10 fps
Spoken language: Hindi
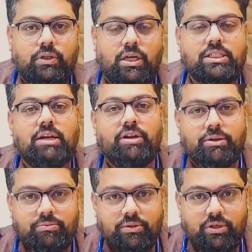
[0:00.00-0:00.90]
अस्सलाम
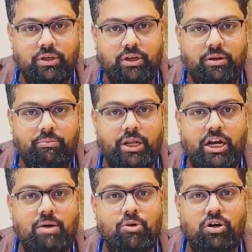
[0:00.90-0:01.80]
वालेकुम मेरा
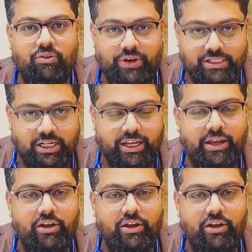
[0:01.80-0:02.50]
नाम डॉक्टर फैसल है